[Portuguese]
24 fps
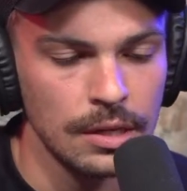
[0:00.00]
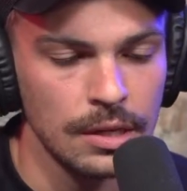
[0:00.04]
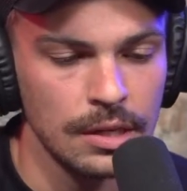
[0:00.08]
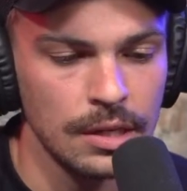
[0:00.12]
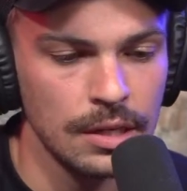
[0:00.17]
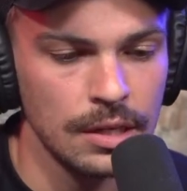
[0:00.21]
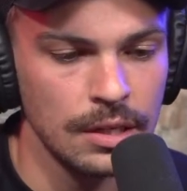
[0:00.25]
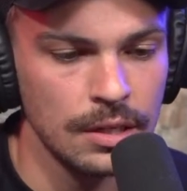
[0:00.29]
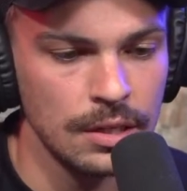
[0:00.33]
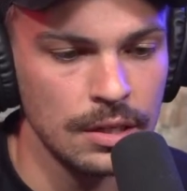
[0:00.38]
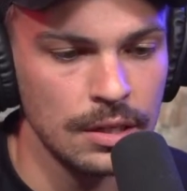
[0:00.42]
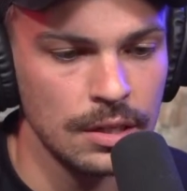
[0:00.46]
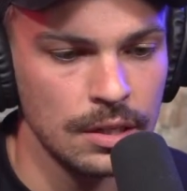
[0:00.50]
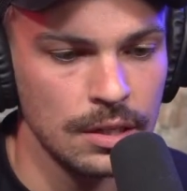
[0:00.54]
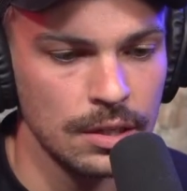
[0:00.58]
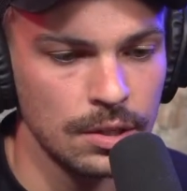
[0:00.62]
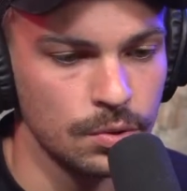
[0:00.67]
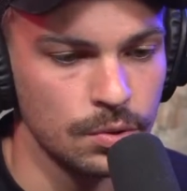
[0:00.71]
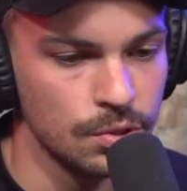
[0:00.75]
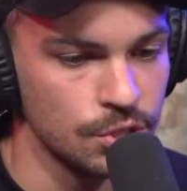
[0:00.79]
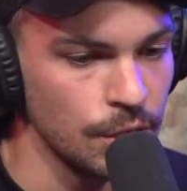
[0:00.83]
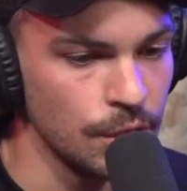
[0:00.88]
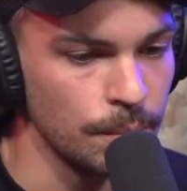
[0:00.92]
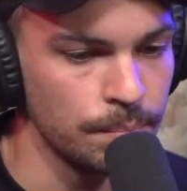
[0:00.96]
e,
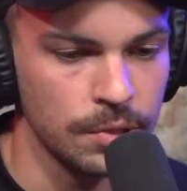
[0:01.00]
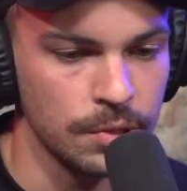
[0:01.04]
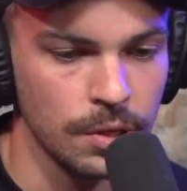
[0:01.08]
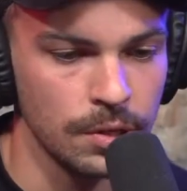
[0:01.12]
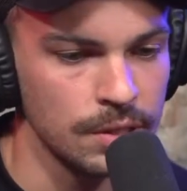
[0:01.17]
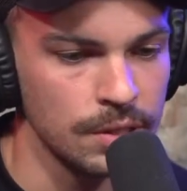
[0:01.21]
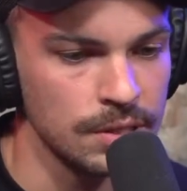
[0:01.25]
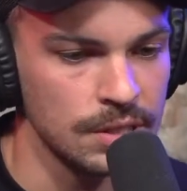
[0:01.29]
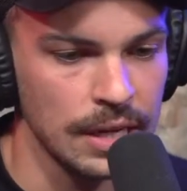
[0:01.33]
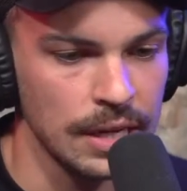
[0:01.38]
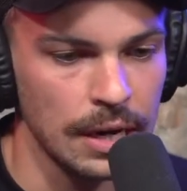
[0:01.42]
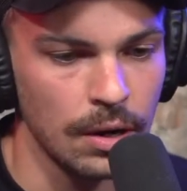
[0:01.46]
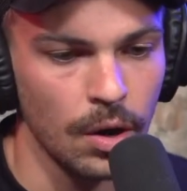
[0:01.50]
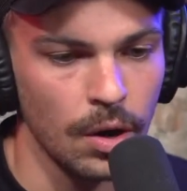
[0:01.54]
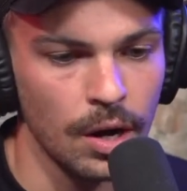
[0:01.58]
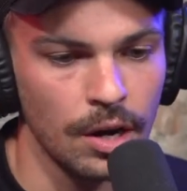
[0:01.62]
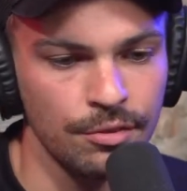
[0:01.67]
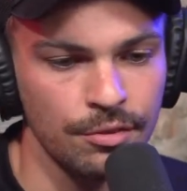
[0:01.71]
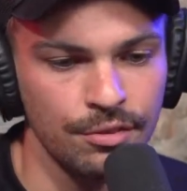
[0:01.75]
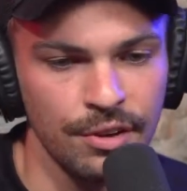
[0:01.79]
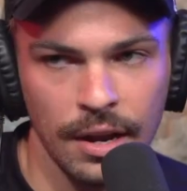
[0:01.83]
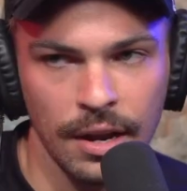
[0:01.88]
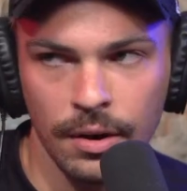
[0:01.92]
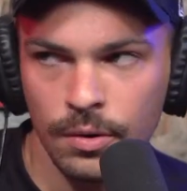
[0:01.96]
e os shapes que eu lancei
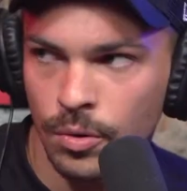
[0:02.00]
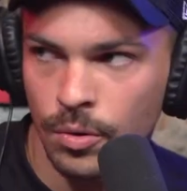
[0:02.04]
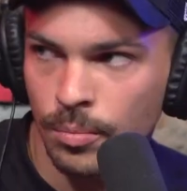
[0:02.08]
agora vieram